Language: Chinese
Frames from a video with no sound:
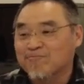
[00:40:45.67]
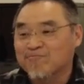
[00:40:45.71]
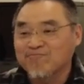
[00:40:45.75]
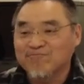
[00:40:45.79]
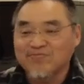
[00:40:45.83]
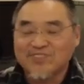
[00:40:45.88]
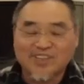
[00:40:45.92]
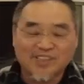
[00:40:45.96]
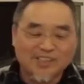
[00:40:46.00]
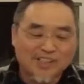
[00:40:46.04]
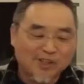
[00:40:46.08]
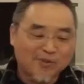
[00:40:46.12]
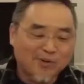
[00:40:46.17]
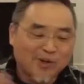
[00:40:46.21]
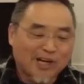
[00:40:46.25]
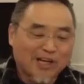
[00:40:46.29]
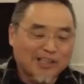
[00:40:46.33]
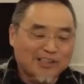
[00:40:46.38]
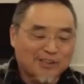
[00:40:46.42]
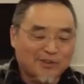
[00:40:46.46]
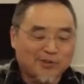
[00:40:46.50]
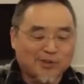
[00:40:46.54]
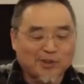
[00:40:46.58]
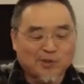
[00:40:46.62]
那另外一个
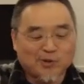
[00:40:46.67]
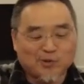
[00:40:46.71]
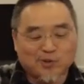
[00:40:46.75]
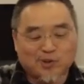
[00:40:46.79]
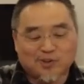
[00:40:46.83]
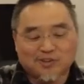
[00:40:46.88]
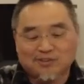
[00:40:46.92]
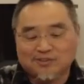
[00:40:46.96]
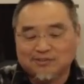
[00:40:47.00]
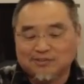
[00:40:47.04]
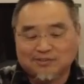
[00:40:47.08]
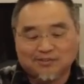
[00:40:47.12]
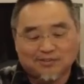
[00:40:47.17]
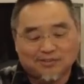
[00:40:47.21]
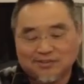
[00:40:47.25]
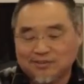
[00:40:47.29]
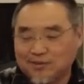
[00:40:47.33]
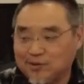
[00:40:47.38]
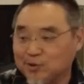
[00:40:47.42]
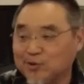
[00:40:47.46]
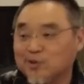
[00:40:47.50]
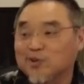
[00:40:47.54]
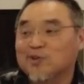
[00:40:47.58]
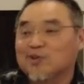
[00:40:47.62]
极端是说，
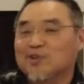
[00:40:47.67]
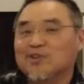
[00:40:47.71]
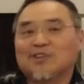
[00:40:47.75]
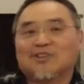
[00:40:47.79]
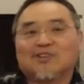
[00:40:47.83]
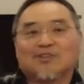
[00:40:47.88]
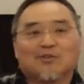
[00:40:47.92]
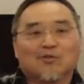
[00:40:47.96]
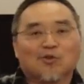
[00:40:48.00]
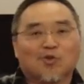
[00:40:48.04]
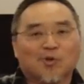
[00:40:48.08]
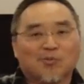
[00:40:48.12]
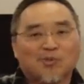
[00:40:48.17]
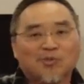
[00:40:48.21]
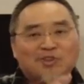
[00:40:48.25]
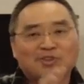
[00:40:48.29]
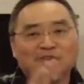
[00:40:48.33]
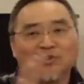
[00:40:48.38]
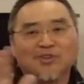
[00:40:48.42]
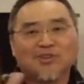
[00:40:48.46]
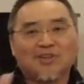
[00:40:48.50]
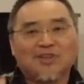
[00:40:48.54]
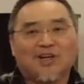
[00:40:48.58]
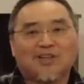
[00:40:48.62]
就是我们就
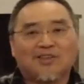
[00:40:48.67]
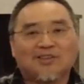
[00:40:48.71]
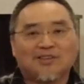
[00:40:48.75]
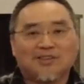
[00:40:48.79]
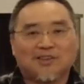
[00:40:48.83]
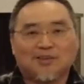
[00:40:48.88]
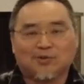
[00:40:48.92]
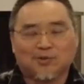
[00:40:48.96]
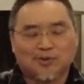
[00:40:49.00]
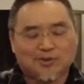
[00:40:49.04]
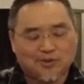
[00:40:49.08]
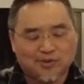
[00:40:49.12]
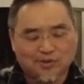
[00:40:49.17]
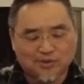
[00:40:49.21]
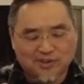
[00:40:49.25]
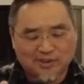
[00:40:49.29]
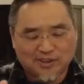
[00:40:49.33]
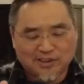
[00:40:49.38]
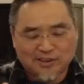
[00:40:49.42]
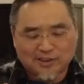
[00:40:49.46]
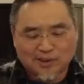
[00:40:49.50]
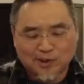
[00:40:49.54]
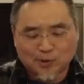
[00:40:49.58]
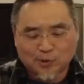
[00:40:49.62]
是很奇怪，你
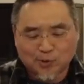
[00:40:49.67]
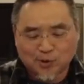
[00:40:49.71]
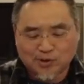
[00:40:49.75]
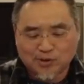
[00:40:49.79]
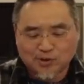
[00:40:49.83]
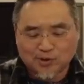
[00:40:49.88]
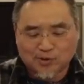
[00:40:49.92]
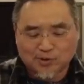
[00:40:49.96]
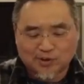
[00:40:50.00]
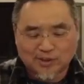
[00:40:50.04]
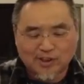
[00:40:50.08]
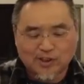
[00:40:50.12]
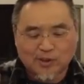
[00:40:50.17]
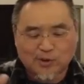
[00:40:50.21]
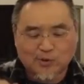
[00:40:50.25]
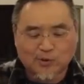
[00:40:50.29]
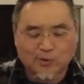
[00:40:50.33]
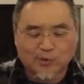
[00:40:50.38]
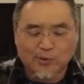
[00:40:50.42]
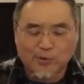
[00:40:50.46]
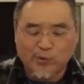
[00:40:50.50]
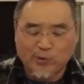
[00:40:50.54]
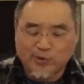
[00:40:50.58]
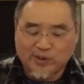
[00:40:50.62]
只要说有可以有
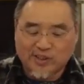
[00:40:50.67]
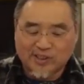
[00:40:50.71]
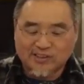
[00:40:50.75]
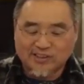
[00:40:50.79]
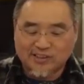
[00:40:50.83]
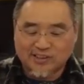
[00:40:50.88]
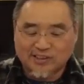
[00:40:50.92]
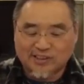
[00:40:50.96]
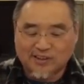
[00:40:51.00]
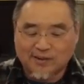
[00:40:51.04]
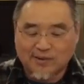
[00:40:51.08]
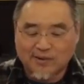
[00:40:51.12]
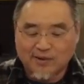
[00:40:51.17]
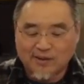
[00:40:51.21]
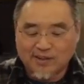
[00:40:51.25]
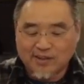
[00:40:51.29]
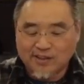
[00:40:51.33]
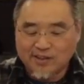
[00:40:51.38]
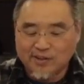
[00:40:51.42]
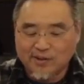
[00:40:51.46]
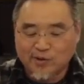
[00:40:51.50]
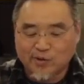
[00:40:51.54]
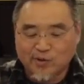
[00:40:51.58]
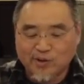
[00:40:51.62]
预言的、
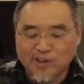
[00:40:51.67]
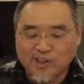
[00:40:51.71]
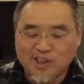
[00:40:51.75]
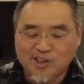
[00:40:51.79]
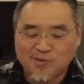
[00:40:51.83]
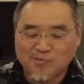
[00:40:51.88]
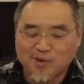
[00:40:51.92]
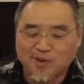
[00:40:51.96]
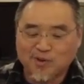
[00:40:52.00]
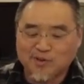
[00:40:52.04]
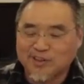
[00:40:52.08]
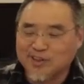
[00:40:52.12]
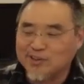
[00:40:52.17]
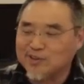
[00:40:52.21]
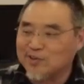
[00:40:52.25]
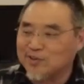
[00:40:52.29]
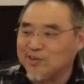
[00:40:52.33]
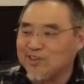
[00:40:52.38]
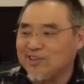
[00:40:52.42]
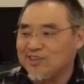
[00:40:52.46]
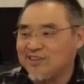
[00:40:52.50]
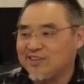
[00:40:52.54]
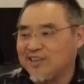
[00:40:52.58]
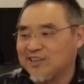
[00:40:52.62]
有异梦的、有
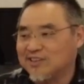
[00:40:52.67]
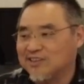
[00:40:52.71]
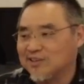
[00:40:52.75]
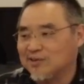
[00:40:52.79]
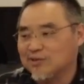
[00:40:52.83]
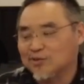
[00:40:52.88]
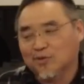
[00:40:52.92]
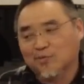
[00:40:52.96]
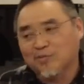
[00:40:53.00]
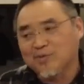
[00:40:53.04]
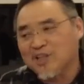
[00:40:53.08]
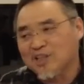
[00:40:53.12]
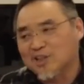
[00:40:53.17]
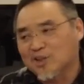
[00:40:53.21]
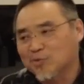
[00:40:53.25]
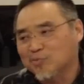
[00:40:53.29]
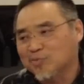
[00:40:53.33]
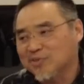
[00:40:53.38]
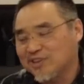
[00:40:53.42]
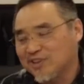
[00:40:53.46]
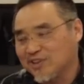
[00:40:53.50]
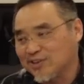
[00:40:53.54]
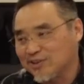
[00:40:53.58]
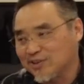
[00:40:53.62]
意象的，我们也都不
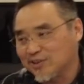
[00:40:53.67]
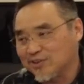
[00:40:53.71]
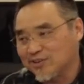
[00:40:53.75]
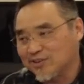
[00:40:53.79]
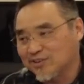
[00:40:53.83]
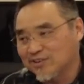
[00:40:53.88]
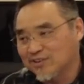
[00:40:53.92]
接受。